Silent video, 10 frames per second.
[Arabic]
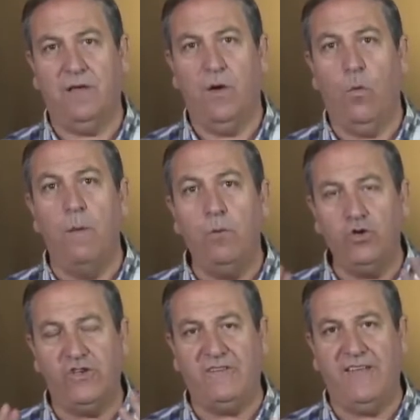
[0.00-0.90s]

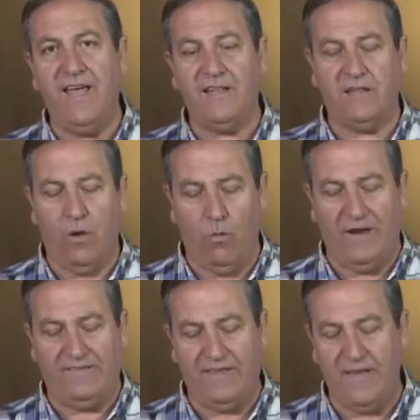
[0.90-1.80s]
ومعجزات
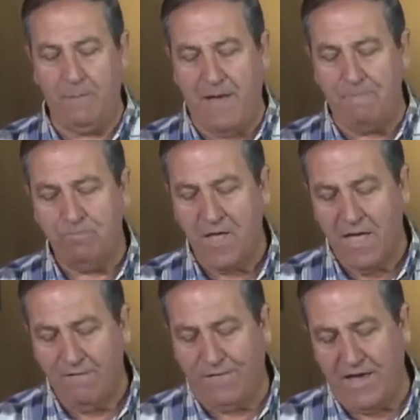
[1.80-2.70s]
ولا سيما
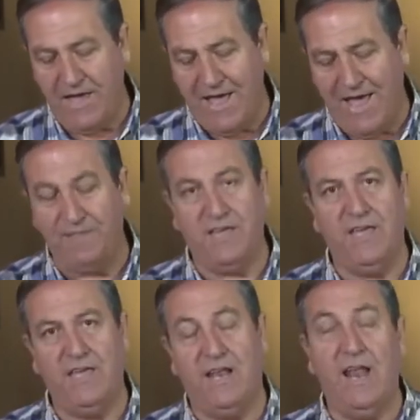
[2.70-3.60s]
في
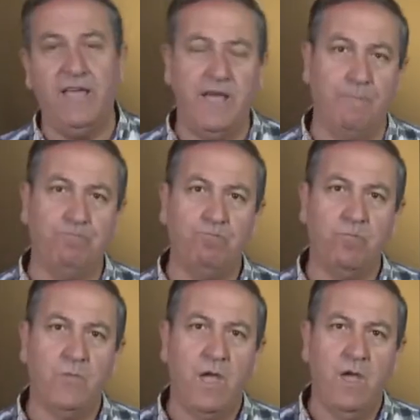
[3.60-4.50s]
هذه الأيام
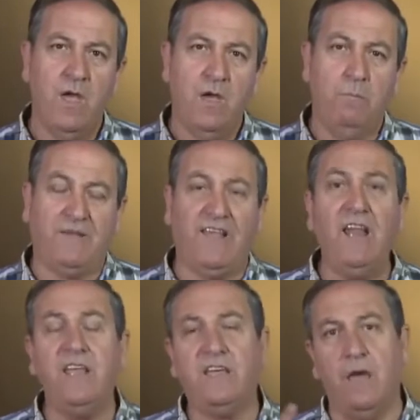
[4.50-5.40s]

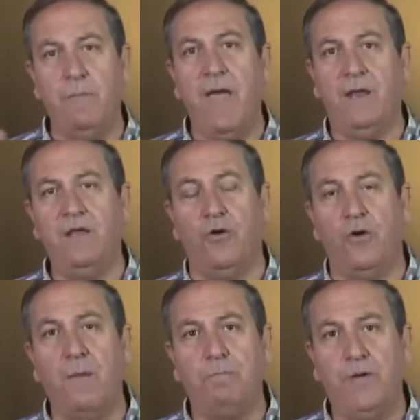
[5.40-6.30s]
بصلي كمان
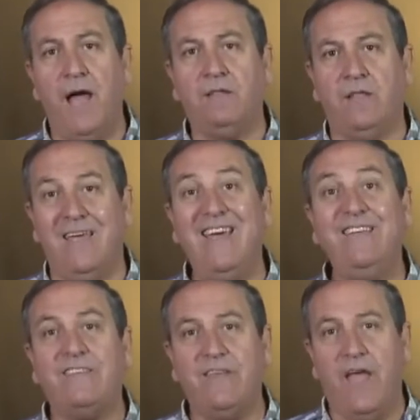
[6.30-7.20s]
الرب يعطي
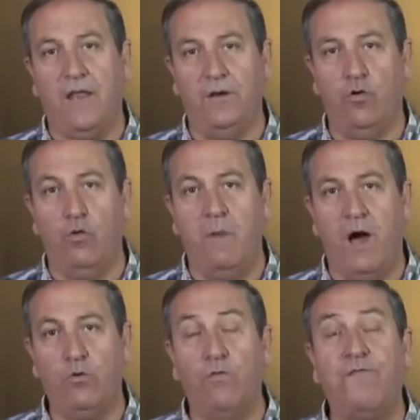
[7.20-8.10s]
إحسان
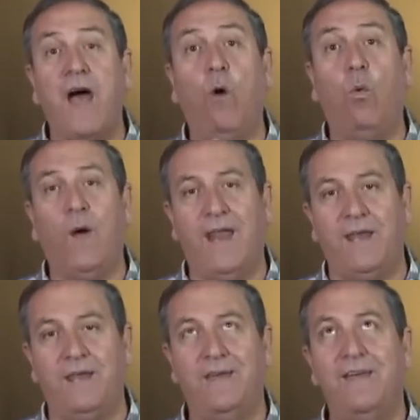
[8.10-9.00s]
ومعروف
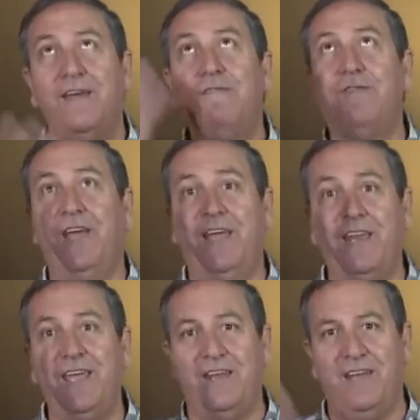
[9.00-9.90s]
أولا في
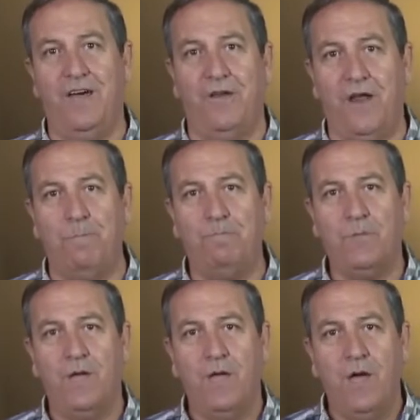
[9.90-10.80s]
عينين الرب
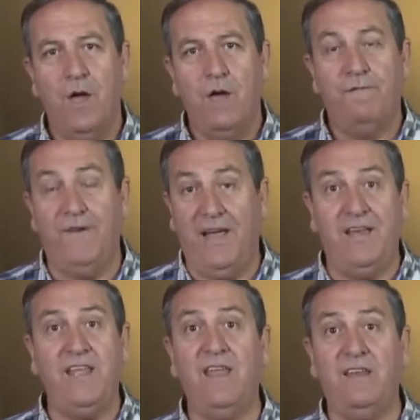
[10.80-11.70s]
في
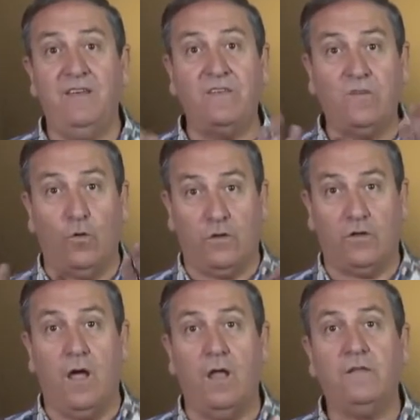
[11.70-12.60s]
عينين
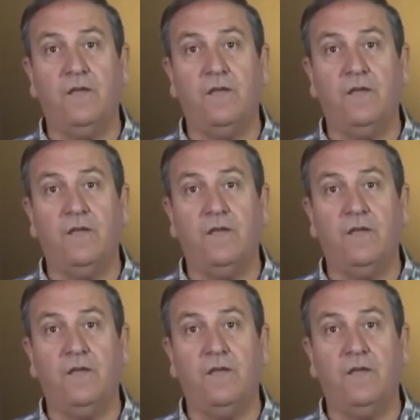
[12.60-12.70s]
السلطات